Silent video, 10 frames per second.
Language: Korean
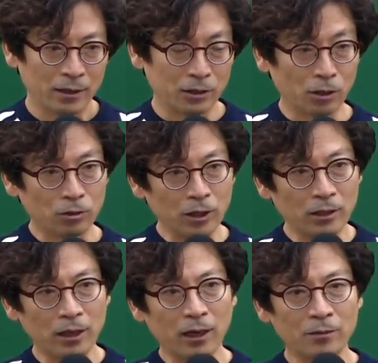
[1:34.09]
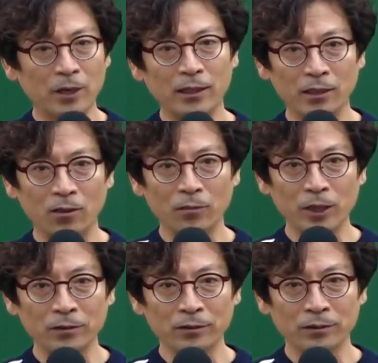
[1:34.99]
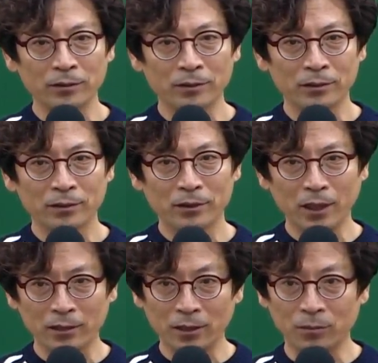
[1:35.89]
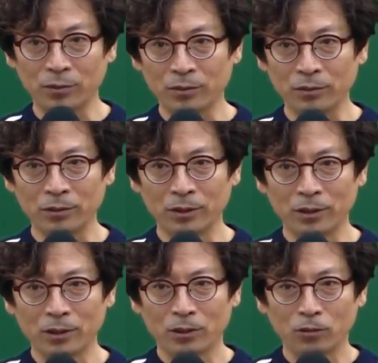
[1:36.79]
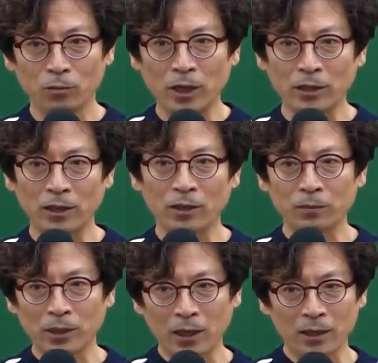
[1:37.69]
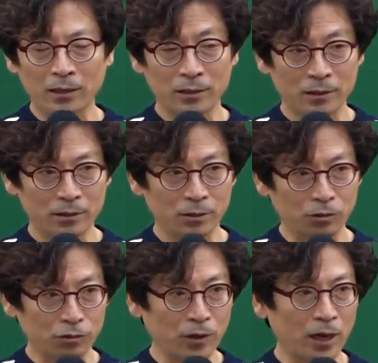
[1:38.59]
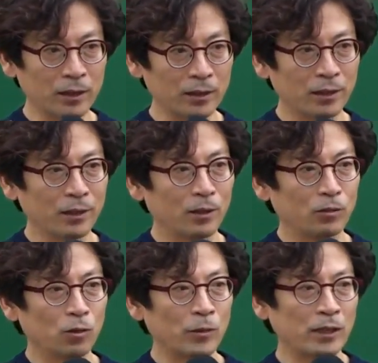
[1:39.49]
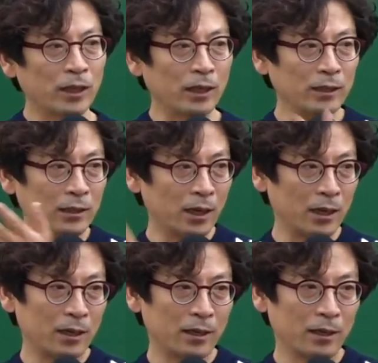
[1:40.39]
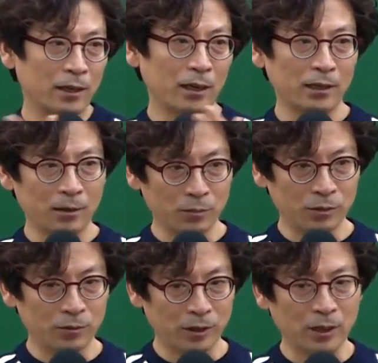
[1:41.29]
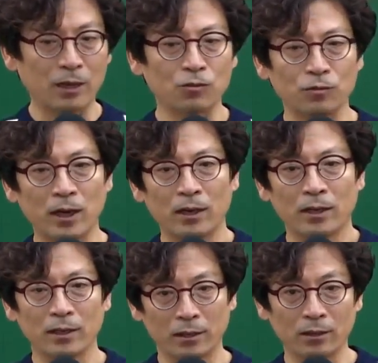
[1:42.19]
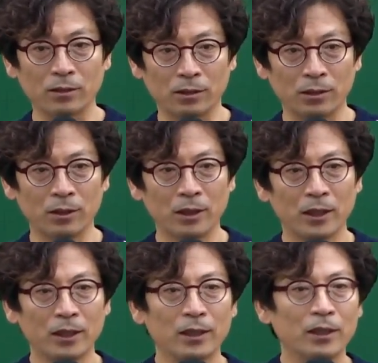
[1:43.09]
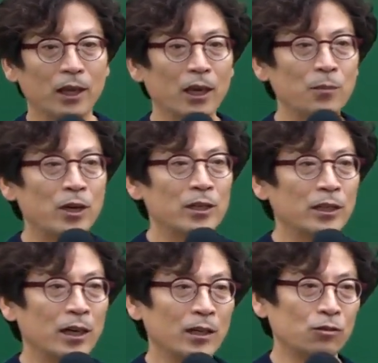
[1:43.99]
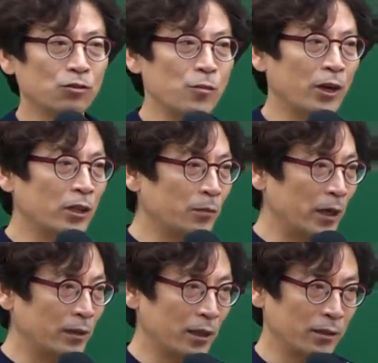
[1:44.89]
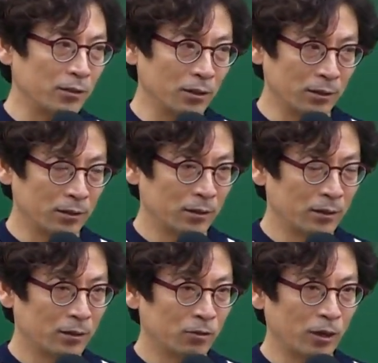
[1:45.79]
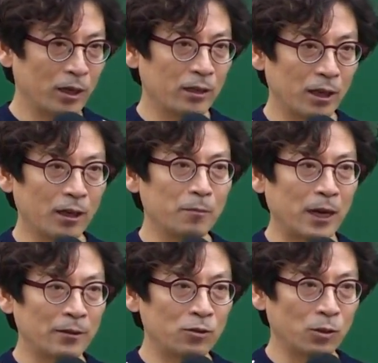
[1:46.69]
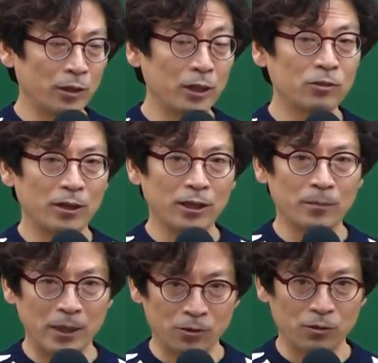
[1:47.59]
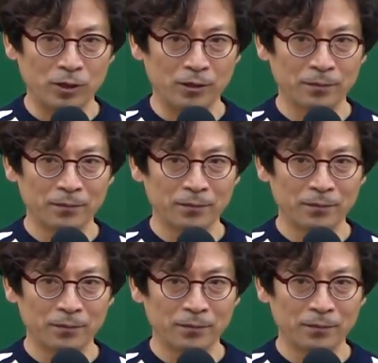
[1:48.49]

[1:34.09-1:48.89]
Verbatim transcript: 절토됐다라는 말이 나오면 상단부 높날 차이가 없다 중앙 높날 차이가 있다 하단부 그래 상중하 이렇게 했던 거 해면이나 수면에 접할 때는요 최대 만조의 최대 만수위